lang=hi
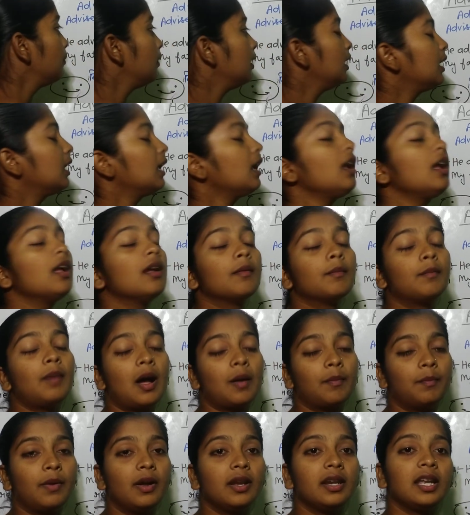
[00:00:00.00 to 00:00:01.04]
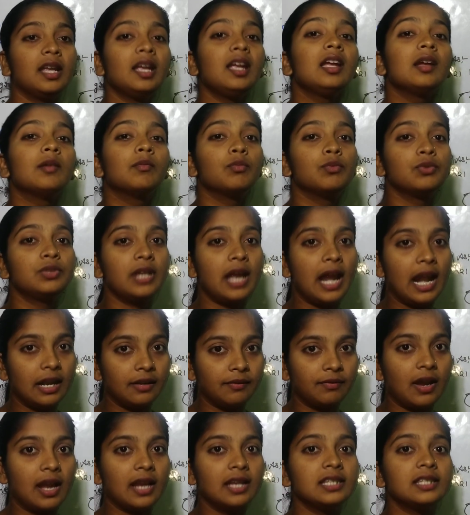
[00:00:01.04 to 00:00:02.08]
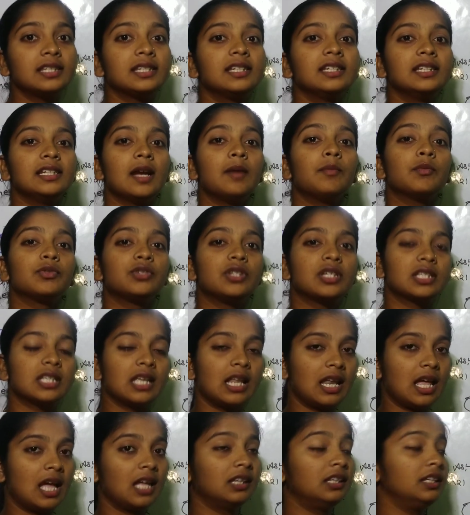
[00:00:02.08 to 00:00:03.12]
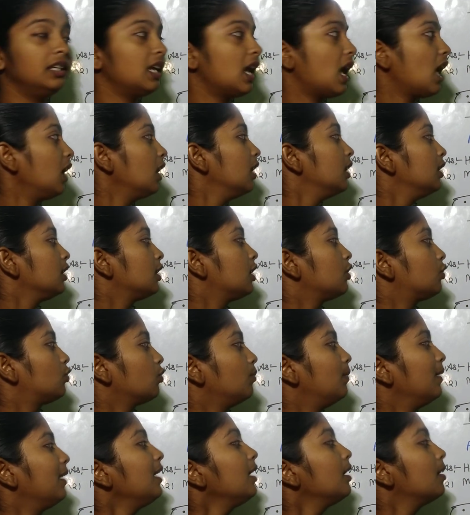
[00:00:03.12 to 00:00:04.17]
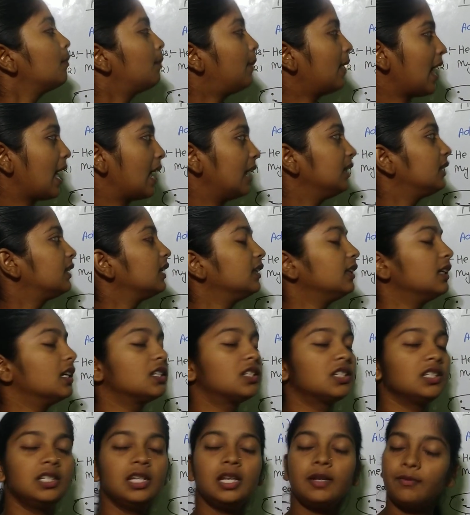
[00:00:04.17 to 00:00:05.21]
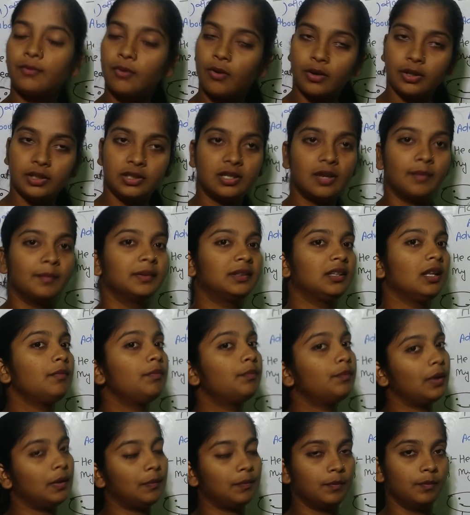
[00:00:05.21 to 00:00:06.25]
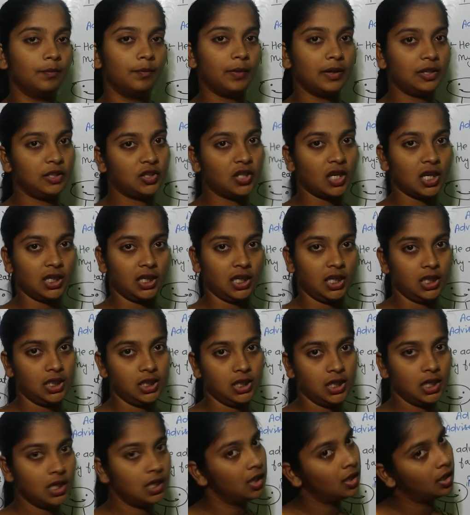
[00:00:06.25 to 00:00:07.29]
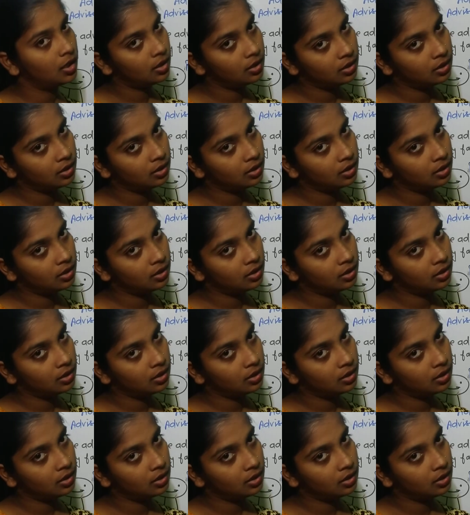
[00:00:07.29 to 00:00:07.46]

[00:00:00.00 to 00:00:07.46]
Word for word: मेरे पापा ने मुझे एडवाइस किया मुझे सलाह दिया कि तुम्हें पढ़ाई करना चाहिए फॉर एग्जाम मतलब परीक्षा के लिए